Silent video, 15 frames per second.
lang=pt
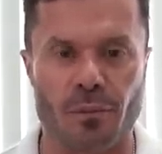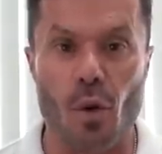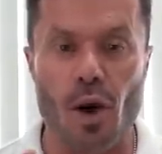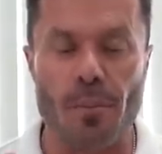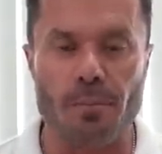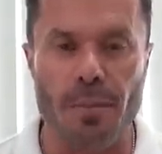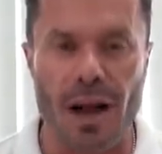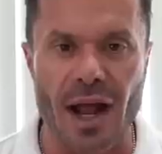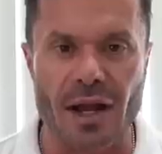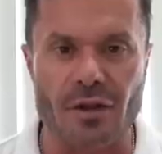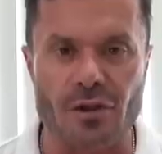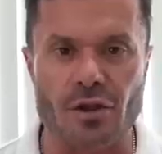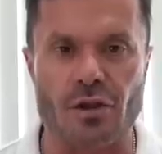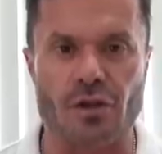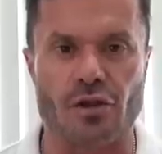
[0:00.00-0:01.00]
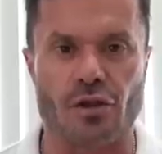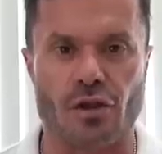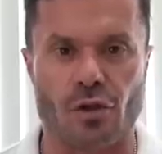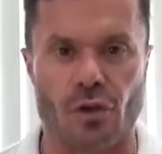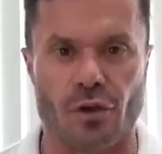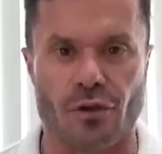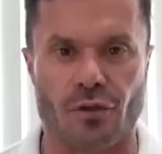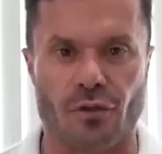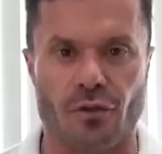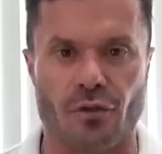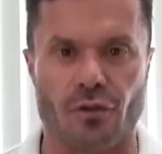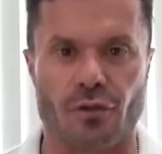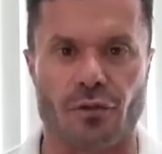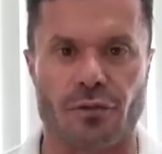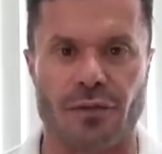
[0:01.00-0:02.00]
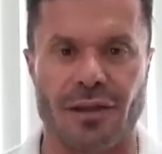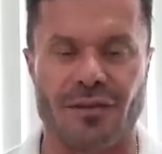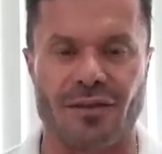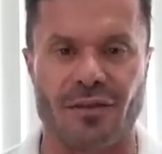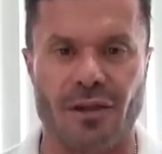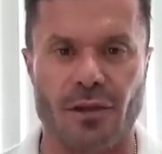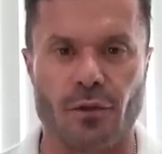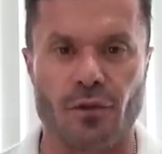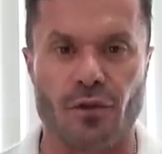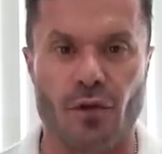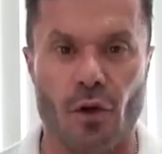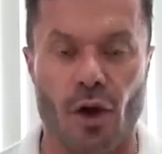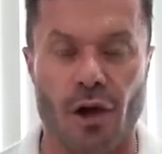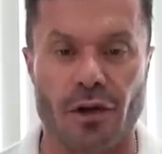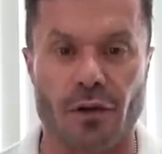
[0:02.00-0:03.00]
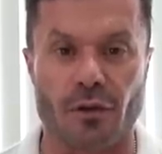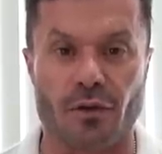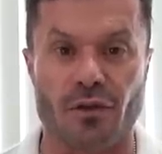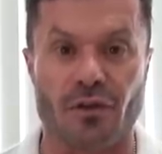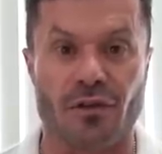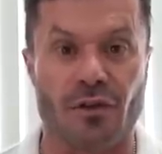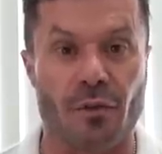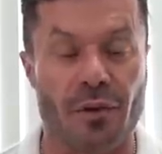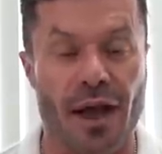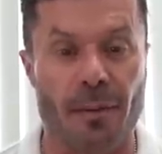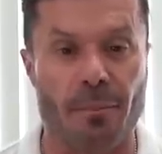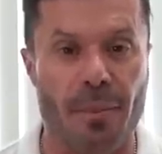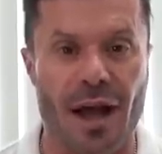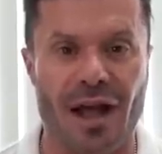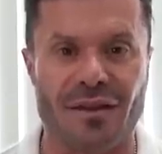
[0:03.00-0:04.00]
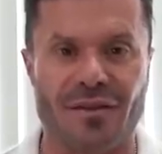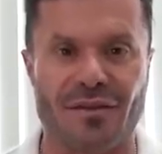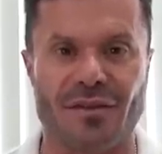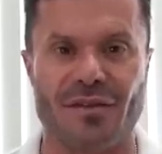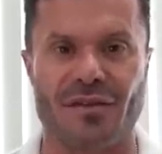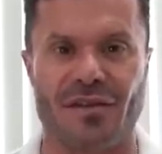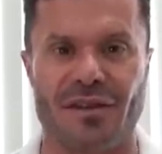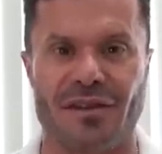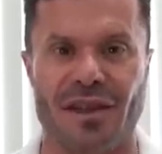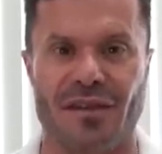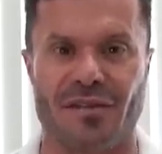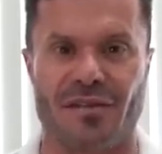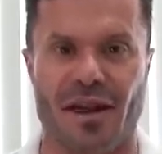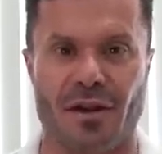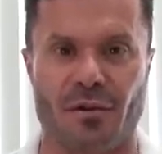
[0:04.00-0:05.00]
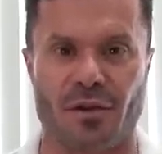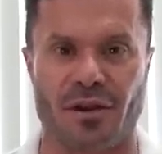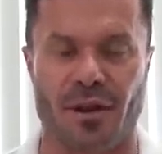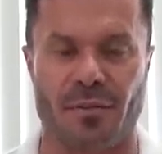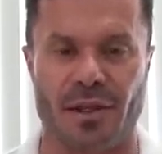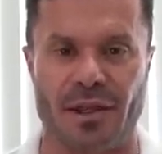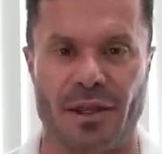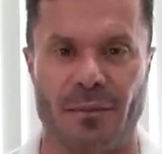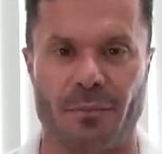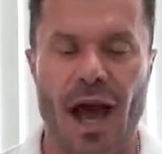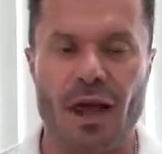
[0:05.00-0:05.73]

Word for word: Boa parte de nossos tecidos e órgãos são capazes de sintetizar glutamina.